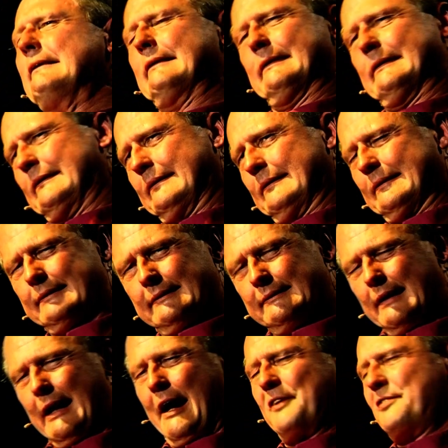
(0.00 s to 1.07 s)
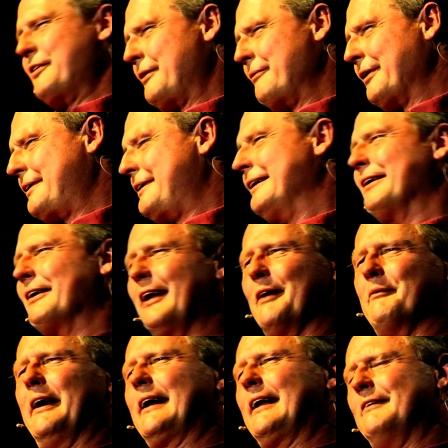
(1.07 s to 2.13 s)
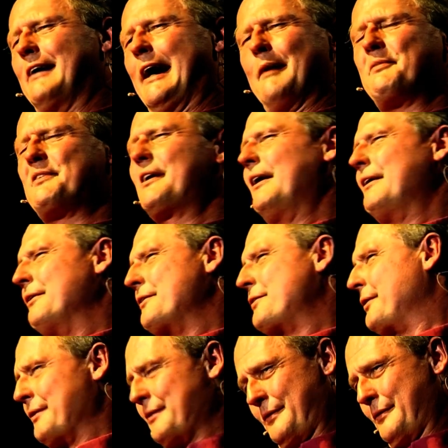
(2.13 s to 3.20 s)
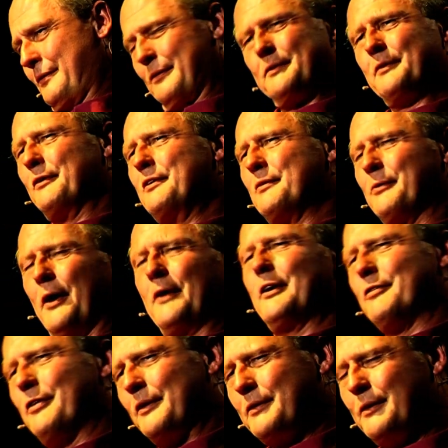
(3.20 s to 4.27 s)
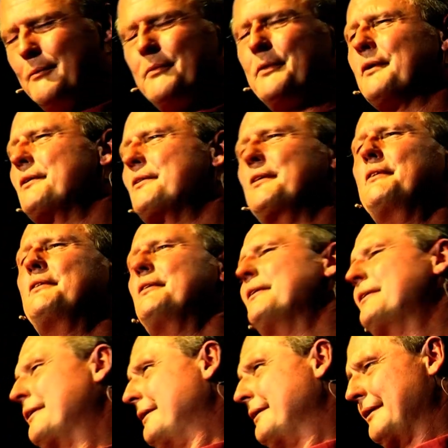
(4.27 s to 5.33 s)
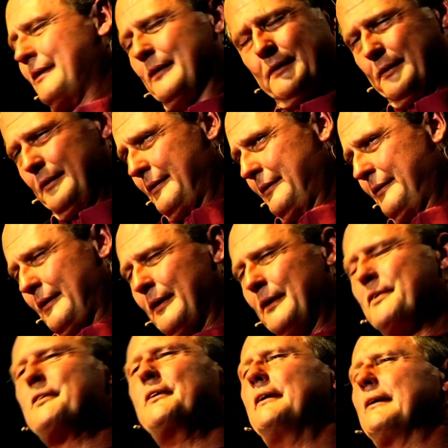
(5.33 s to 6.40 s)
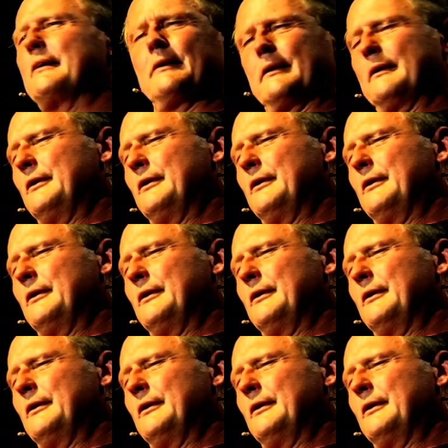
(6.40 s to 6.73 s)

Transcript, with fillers: Äh, außerdem hat die Angela Merkel überhaupt kein, also, also, also wenn sie mal hart auf hart kommt, da, zieht sie, da, da, da hat sie äh,